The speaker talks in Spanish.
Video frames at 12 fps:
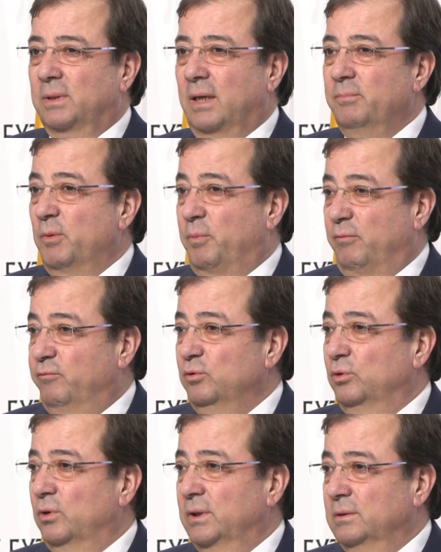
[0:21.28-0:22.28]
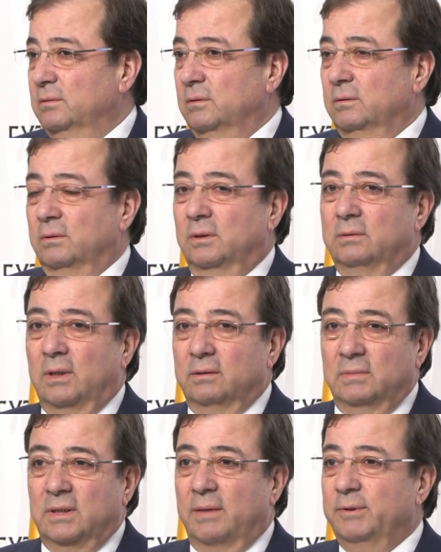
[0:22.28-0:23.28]
cambios profundos
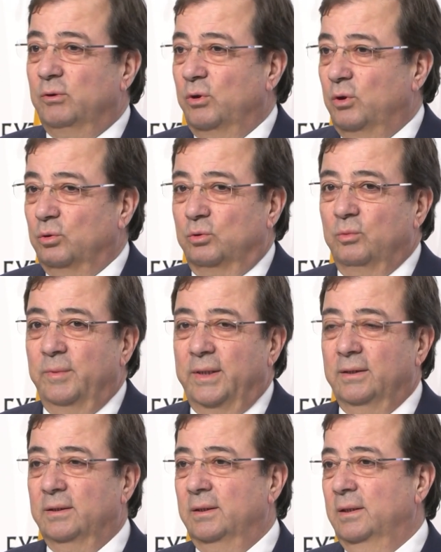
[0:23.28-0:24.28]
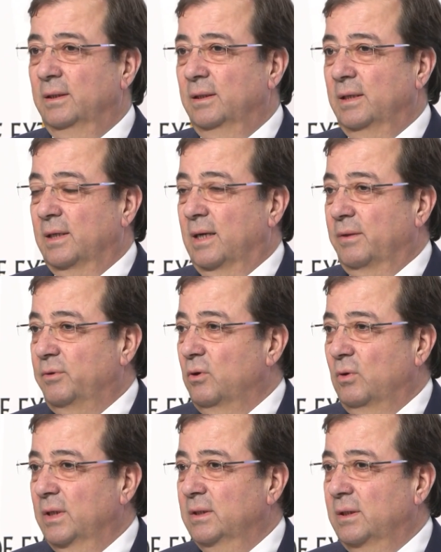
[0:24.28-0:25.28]
en hábitos y costumbres en relación
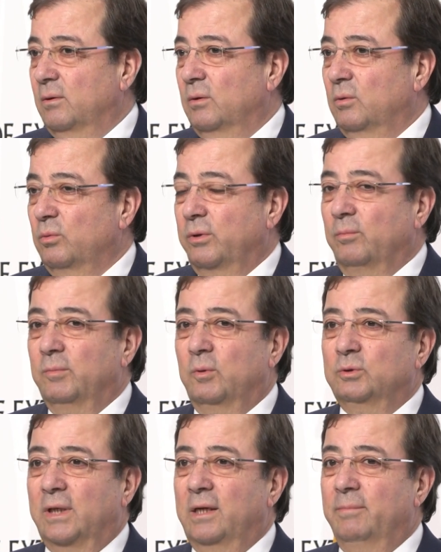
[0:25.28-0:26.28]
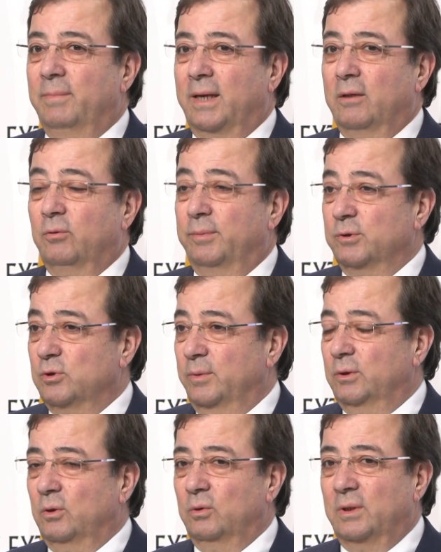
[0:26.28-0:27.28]
con la interrupción voluntaria del embarazo, pero
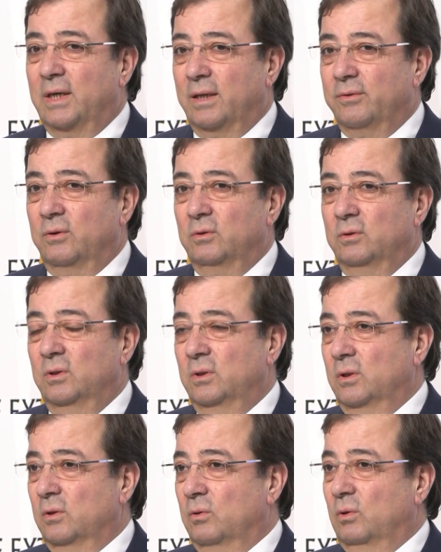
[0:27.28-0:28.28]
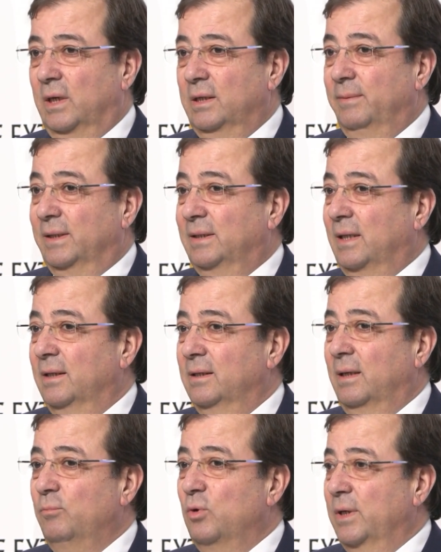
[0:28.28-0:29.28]
sobre todo en relación con la libertad
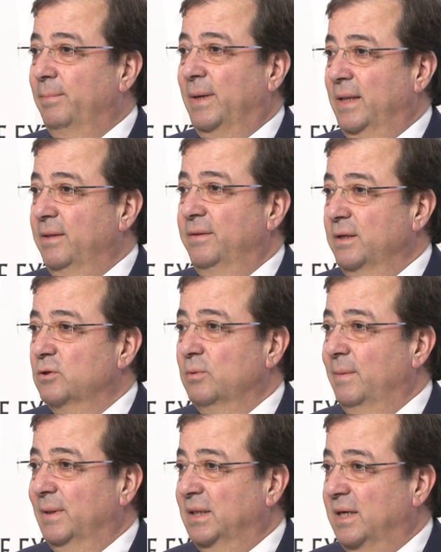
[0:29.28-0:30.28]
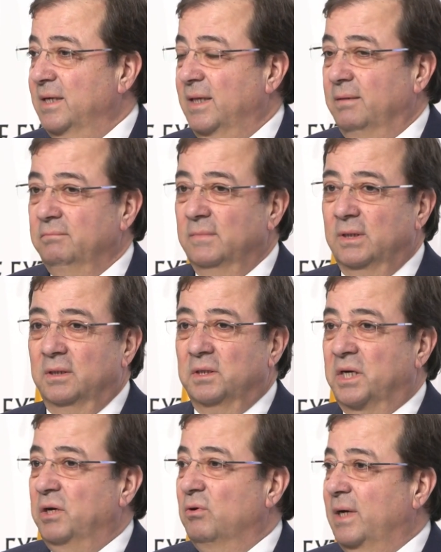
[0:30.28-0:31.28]
de la mujer para decir sobre la maternidad,
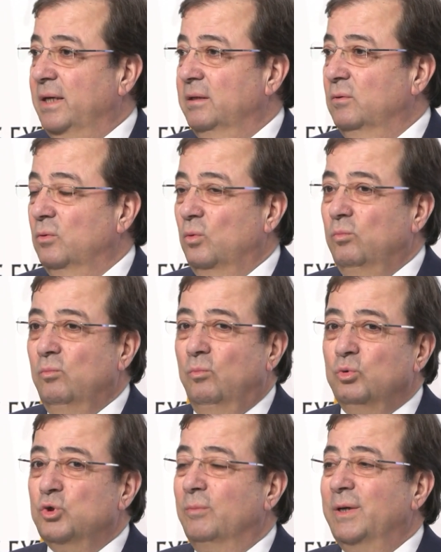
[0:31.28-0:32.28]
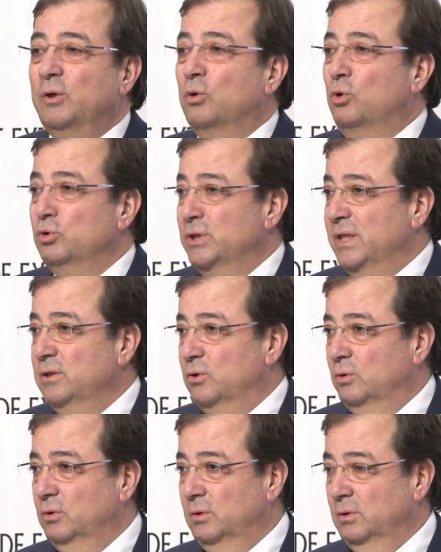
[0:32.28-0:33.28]
creo que hay un mucho mayor consenso